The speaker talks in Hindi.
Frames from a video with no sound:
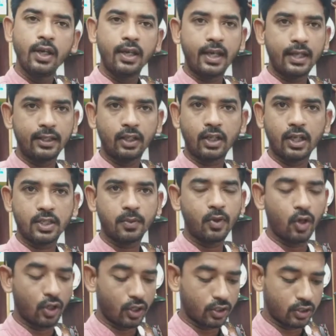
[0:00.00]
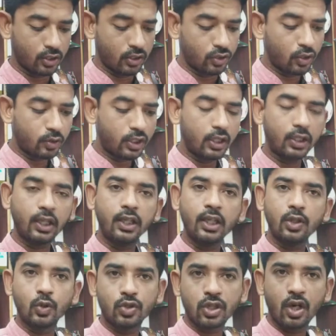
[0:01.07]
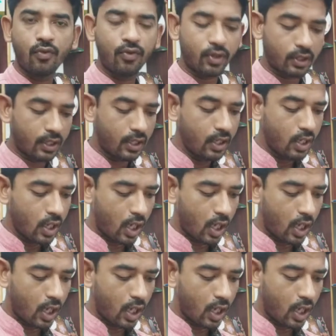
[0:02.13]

यहाँ तक कैशबैक ऑन कर सकते हैं जो चलते हैं ये दूसरा ऑफर था